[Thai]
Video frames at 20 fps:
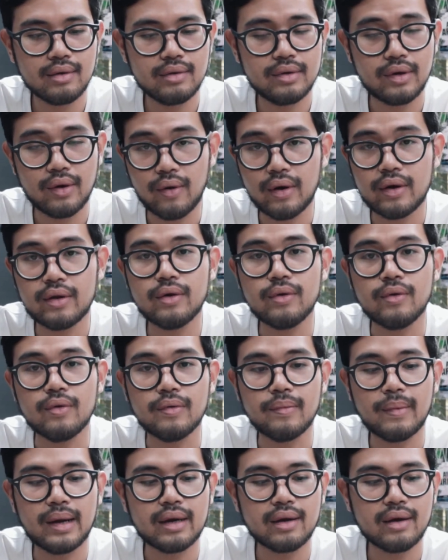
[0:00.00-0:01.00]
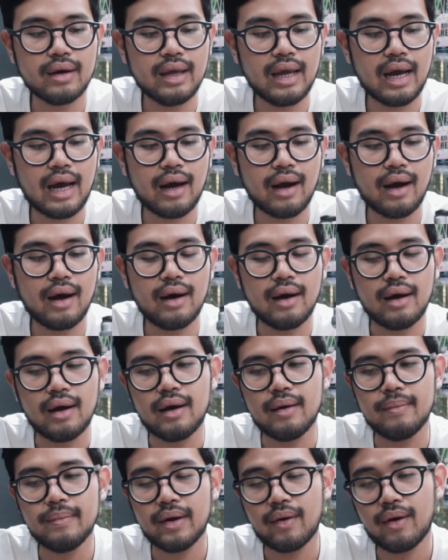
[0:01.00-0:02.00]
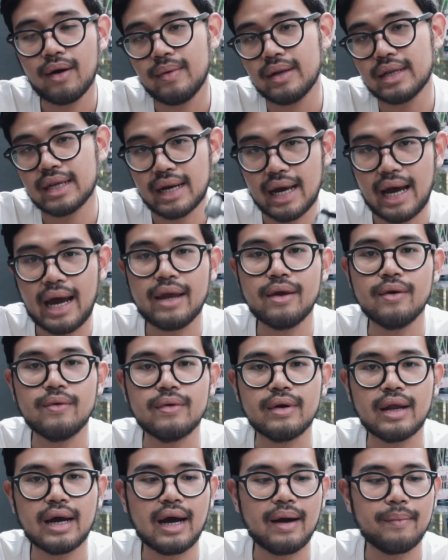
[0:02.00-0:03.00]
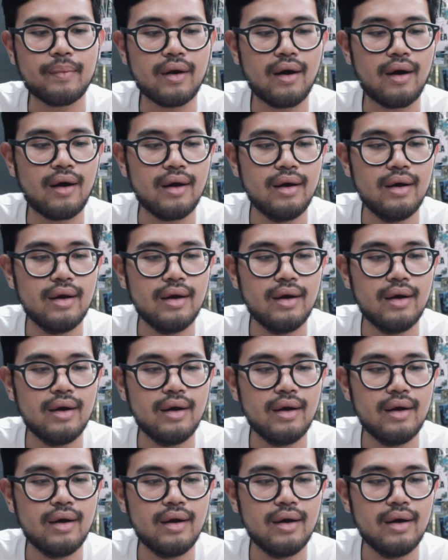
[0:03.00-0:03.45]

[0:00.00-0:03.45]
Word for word: โดรนอยู่มันก็ยังมีความอันตรายอยู่นะครับ ก็